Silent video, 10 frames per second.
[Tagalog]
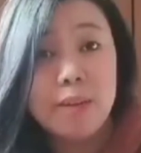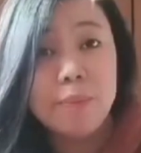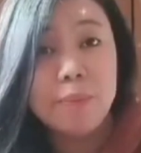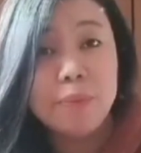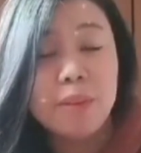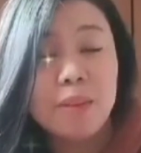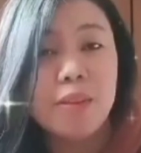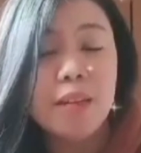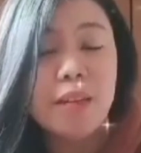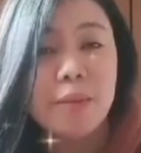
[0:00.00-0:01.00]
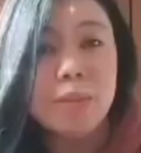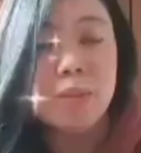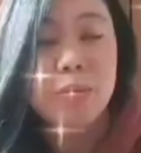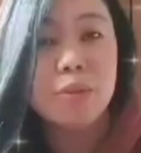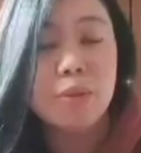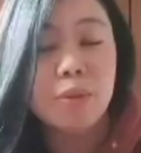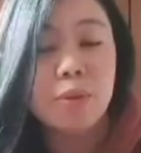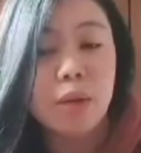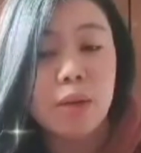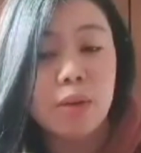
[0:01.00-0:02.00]
Yun lang naman yung gusto ko uh,
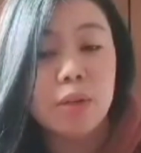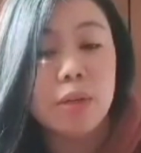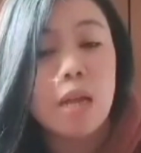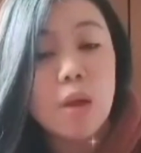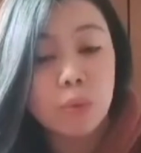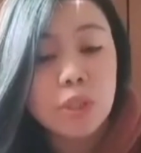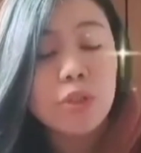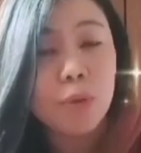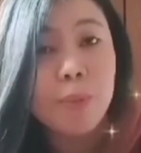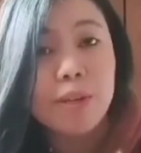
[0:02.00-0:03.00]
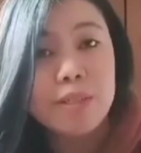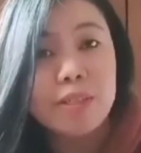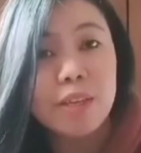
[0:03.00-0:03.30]
or wish ko para sa iyo.